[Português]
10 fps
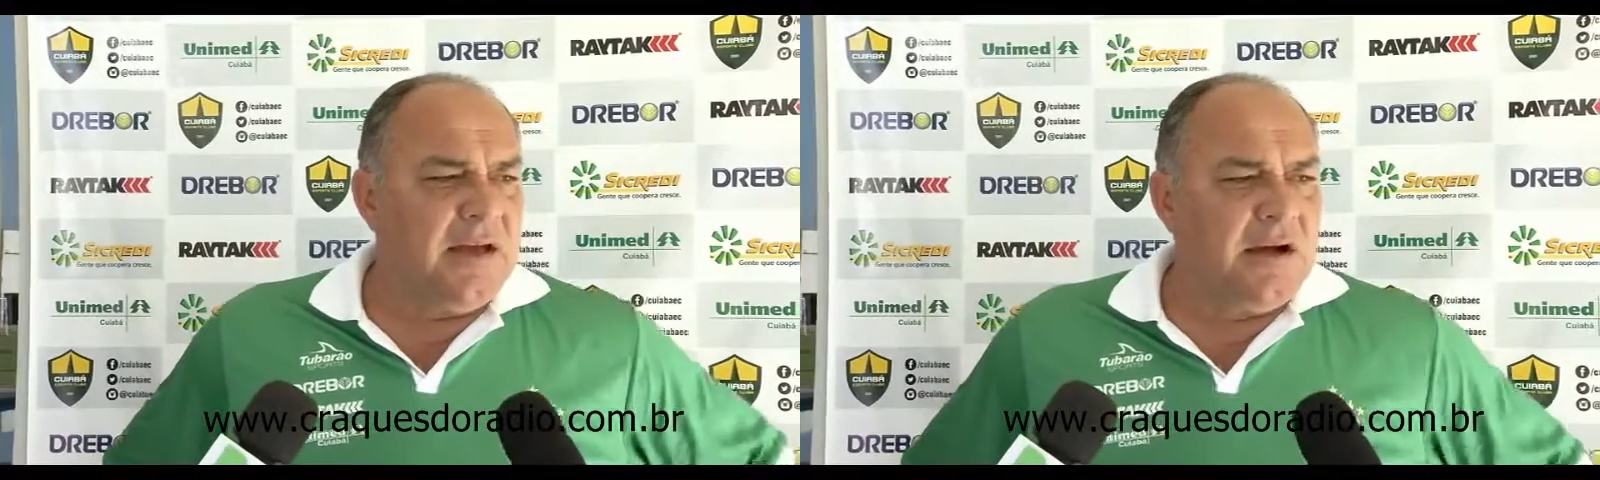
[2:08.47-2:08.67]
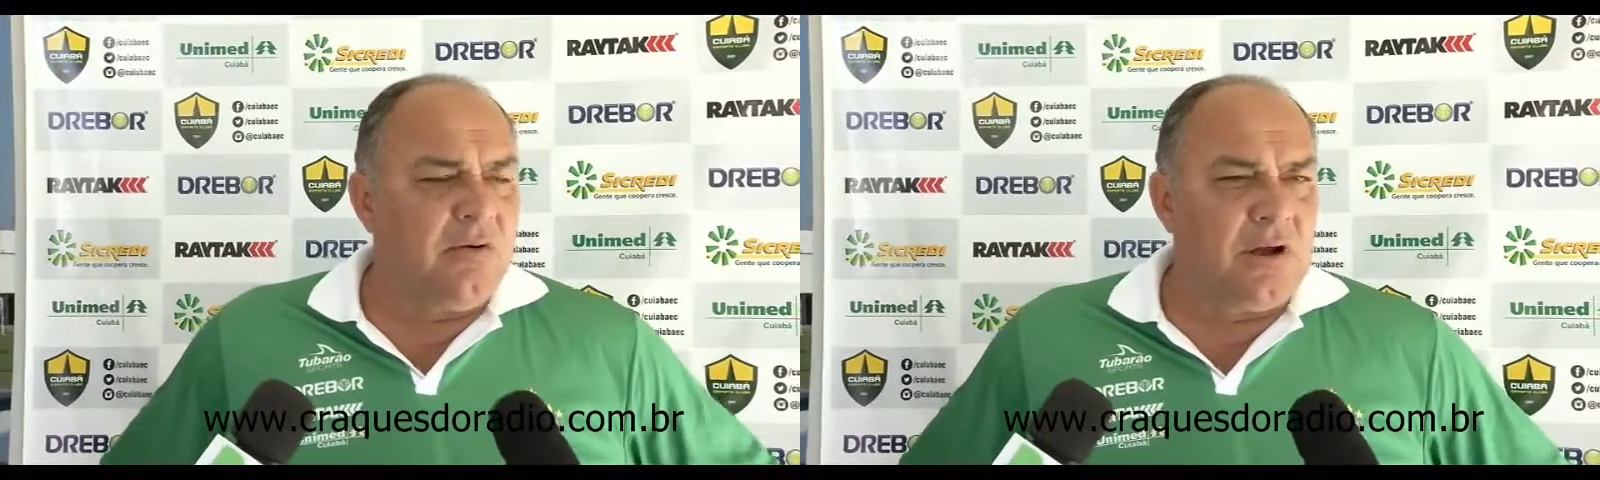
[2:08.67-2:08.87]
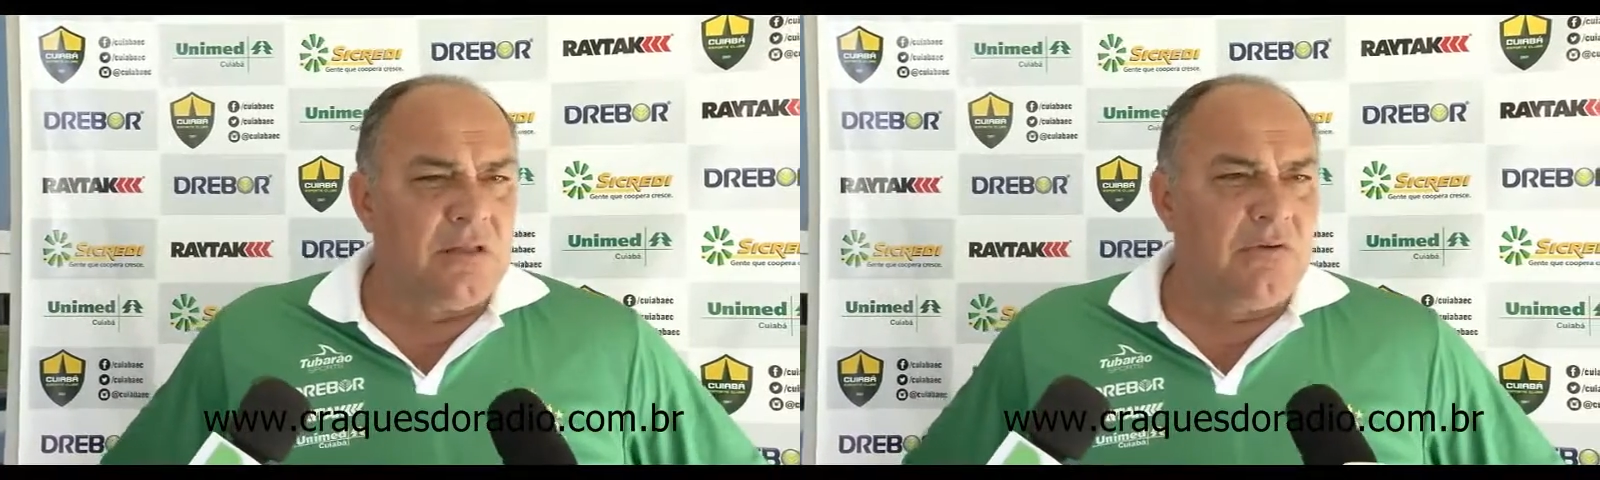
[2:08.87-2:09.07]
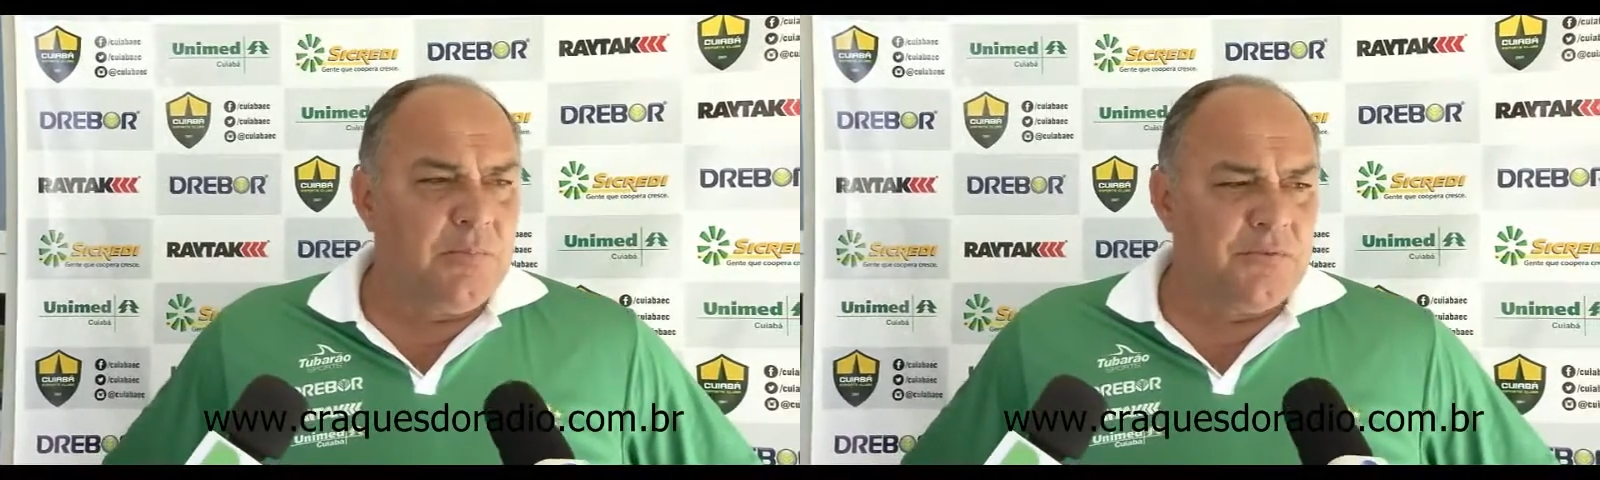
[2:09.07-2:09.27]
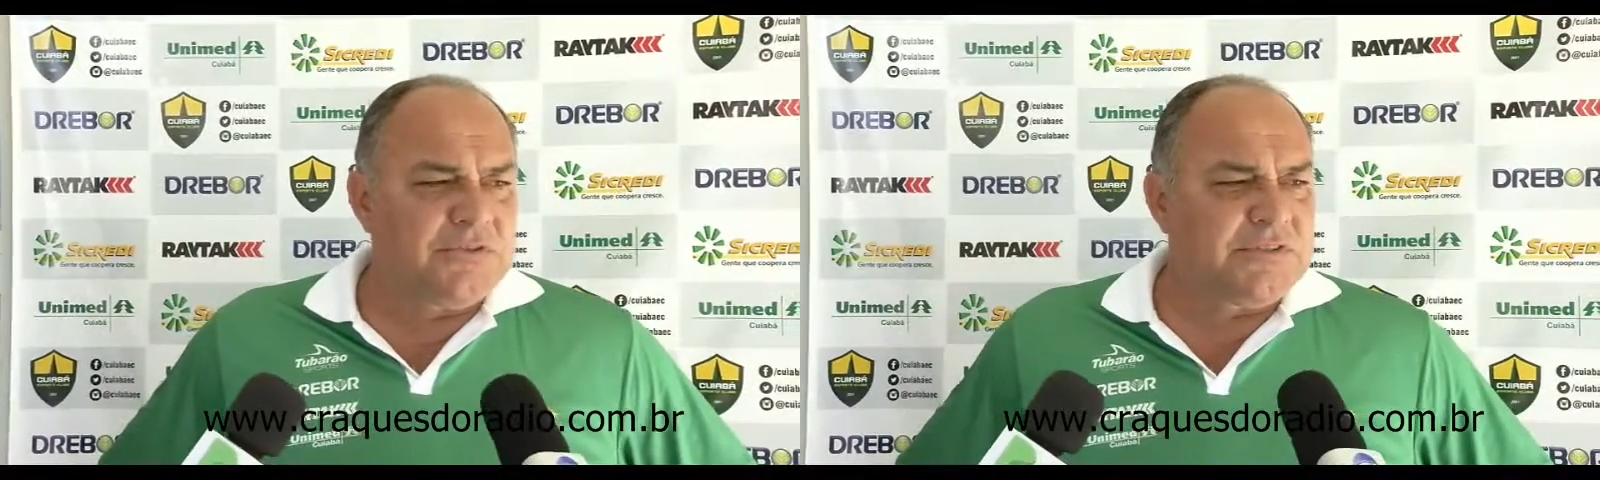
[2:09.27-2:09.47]
agora não é
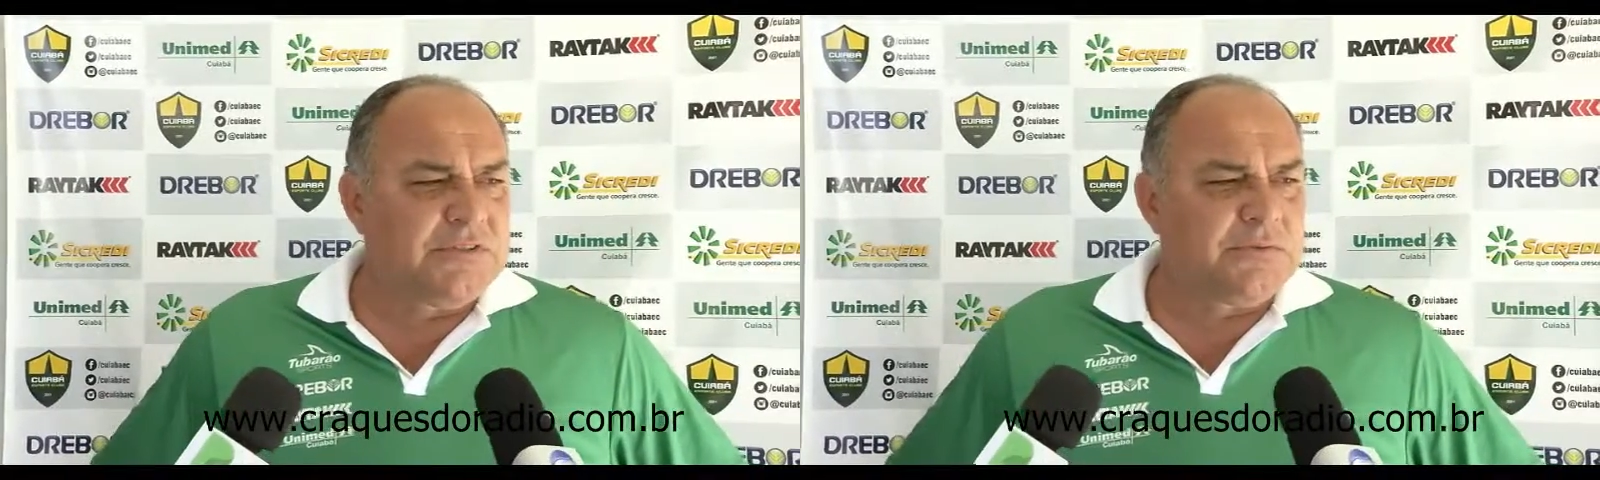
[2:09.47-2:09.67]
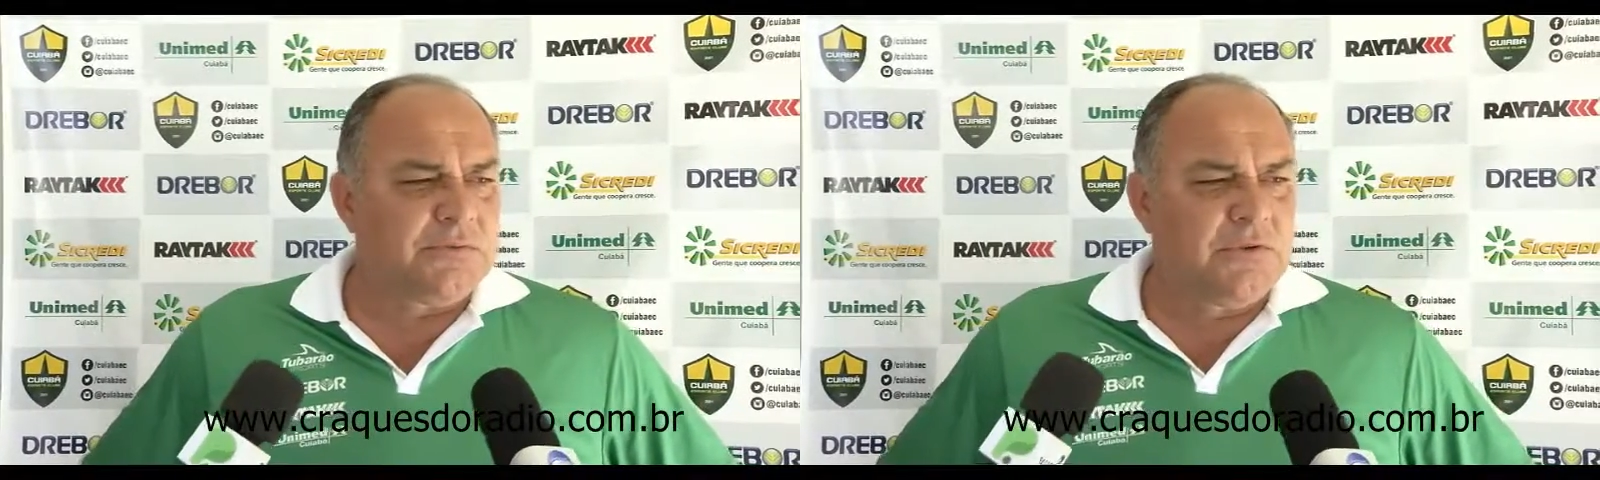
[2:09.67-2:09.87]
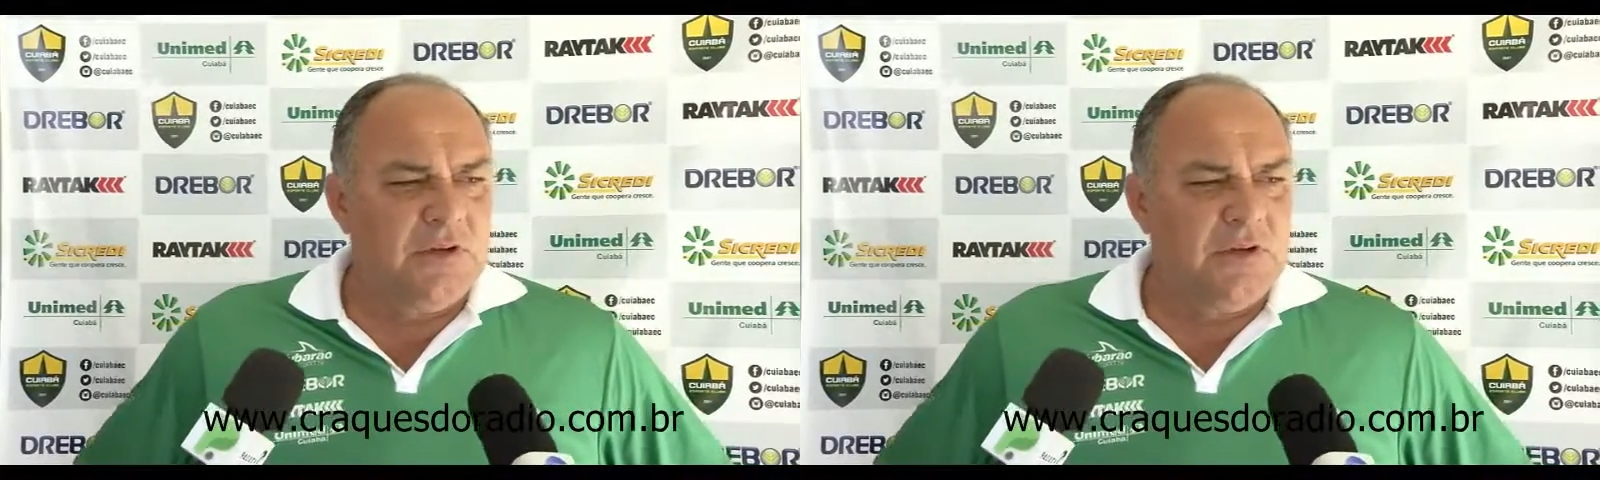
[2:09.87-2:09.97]
impossível.